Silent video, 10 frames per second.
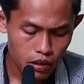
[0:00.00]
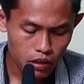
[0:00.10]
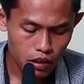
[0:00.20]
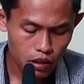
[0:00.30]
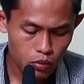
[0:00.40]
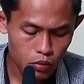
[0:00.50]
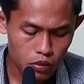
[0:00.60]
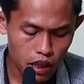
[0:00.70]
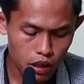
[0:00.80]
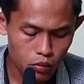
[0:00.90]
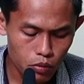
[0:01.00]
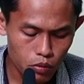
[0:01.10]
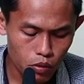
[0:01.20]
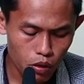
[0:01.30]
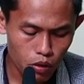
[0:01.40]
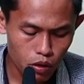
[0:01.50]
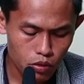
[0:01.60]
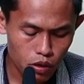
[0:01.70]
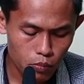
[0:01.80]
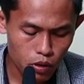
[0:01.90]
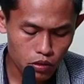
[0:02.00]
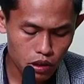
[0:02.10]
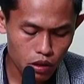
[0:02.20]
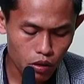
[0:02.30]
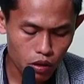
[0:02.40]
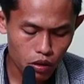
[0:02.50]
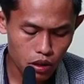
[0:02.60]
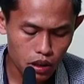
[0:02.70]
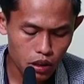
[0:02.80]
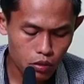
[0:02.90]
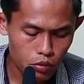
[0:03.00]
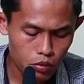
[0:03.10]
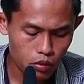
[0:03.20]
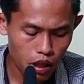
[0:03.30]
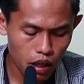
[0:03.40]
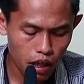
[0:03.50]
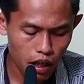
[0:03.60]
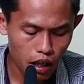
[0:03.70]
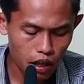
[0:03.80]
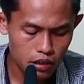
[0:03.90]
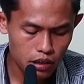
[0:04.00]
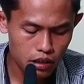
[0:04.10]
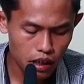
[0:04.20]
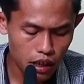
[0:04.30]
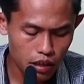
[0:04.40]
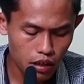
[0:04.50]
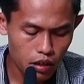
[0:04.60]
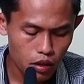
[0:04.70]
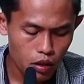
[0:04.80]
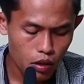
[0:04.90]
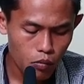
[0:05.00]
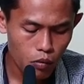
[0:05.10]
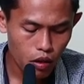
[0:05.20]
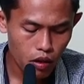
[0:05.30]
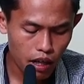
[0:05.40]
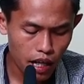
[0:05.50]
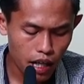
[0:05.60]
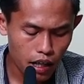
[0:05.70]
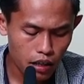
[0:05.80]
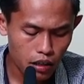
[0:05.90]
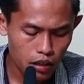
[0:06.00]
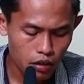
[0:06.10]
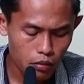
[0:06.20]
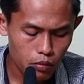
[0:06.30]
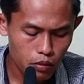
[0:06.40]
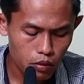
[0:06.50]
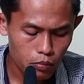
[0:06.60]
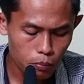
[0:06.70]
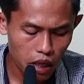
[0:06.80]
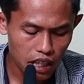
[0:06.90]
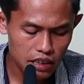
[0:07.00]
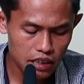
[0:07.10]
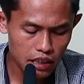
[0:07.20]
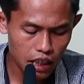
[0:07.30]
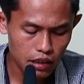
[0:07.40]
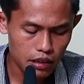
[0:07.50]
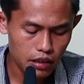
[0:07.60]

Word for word: iku takunu ana sapa sira iku asian wong kang maksiat